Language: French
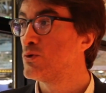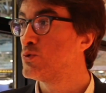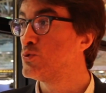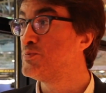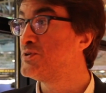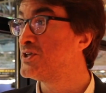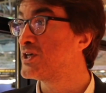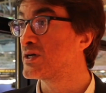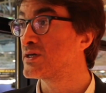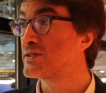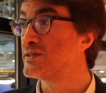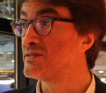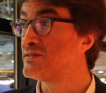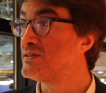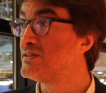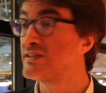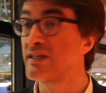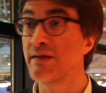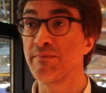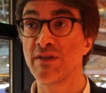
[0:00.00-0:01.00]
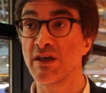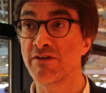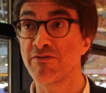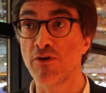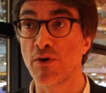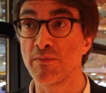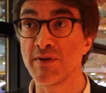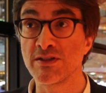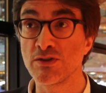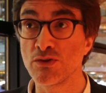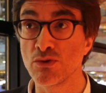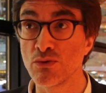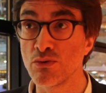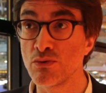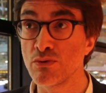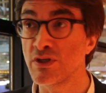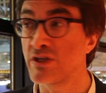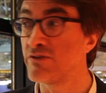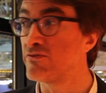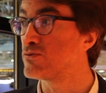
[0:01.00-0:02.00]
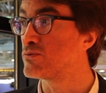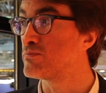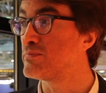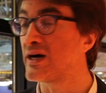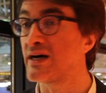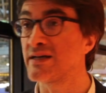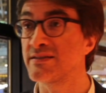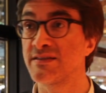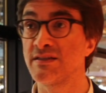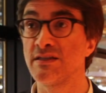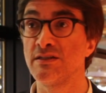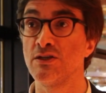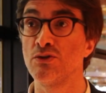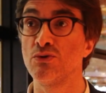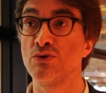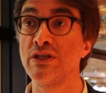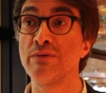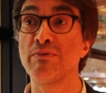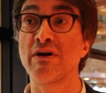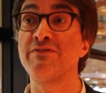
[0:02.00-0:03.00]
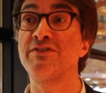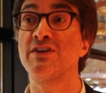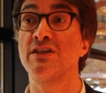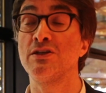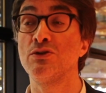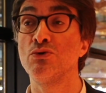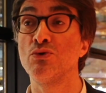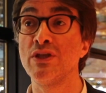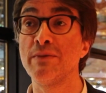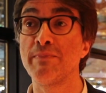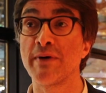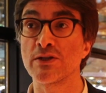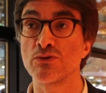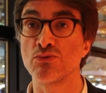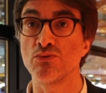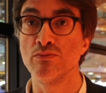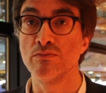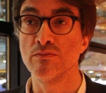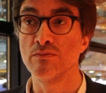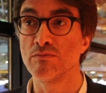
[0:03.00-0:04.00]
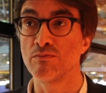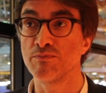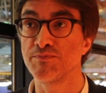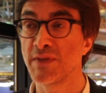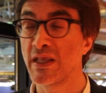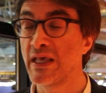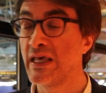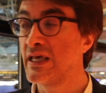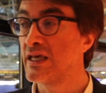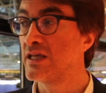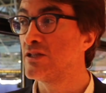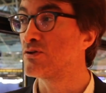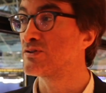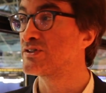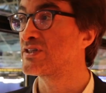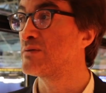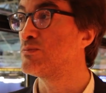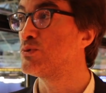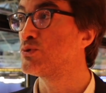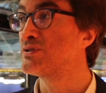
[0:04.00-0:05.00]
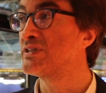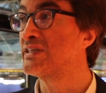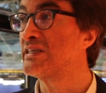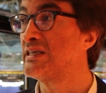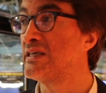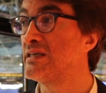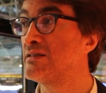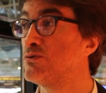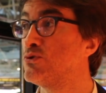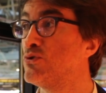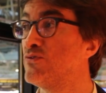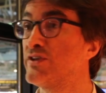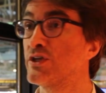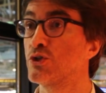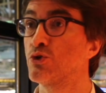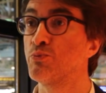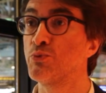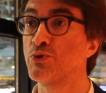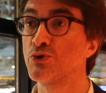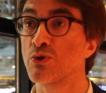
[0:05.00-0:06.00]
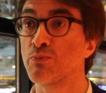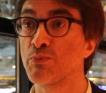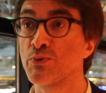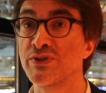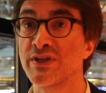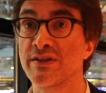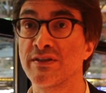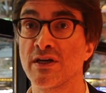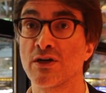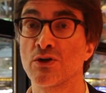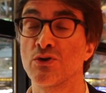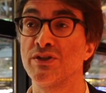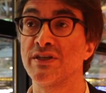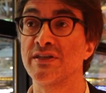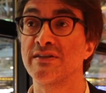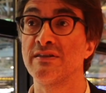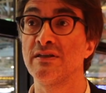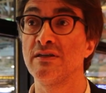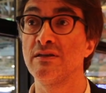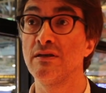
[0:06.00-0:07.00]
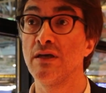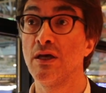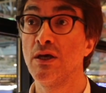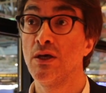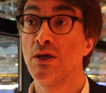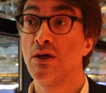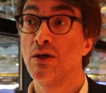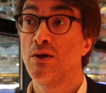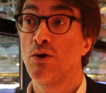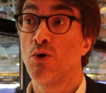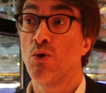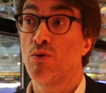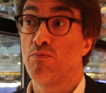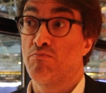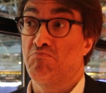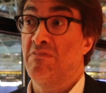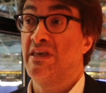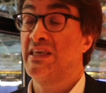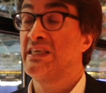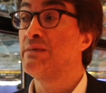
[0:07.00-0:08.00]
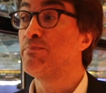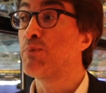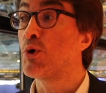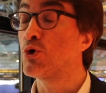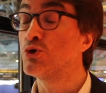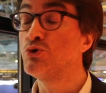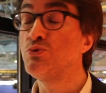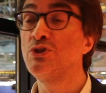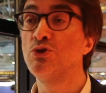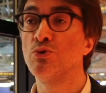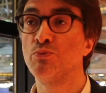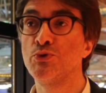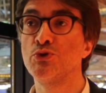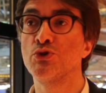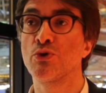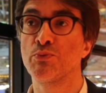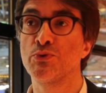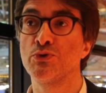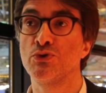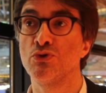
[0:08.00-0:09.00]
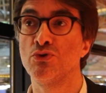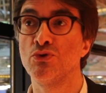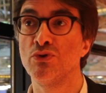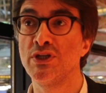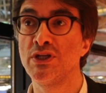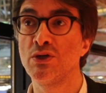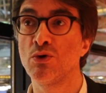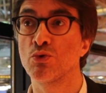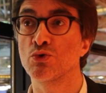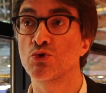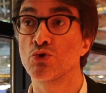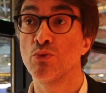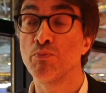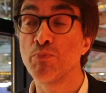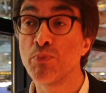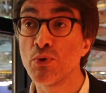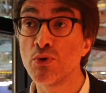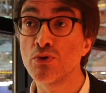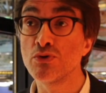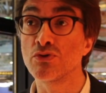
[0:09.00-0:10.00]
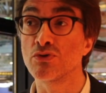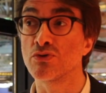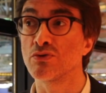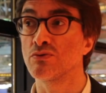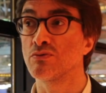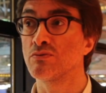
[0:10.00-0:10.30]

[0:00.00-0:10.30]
ou bien des systèmes d'information qui vont brasser des données. Bref, il y a des données partout. Et dans un monde qui devient de plus en plus interconnecté, et qui produit de plus en plus de données, on se pose